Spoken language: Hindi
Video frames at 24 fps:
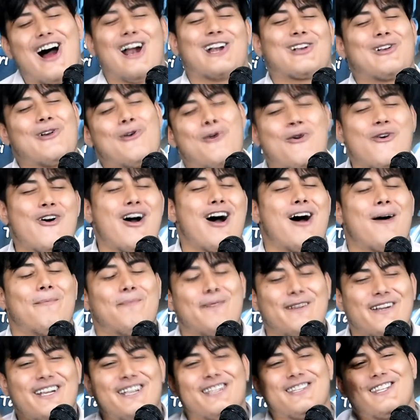काट लूँगा
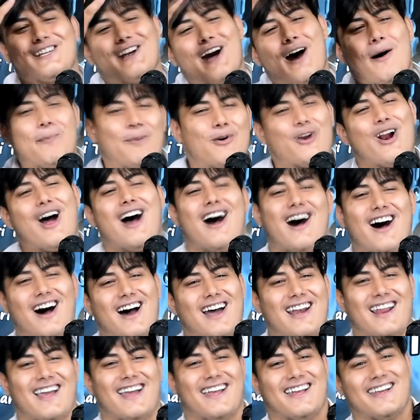अपनी इतना बुरा
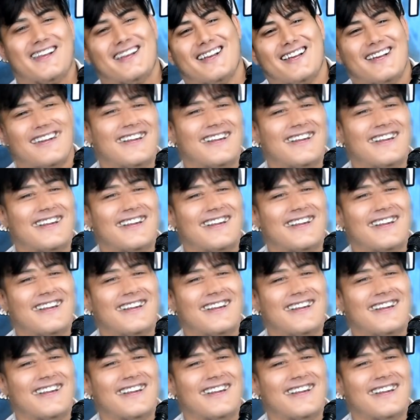हाल